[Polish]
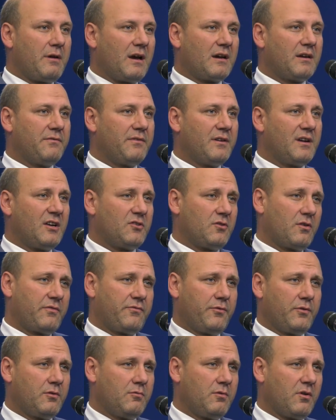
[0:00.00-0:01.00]
jak i wyrażą
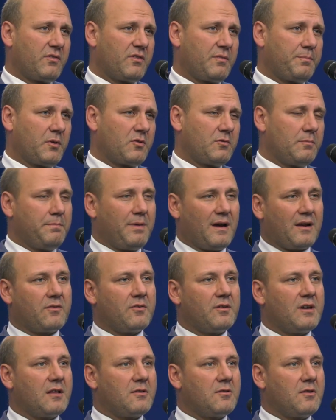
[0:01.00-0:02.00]
swój głos w sposób
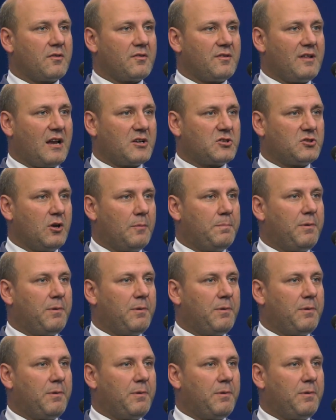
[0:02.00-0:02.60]
bardzo jednoznaczny,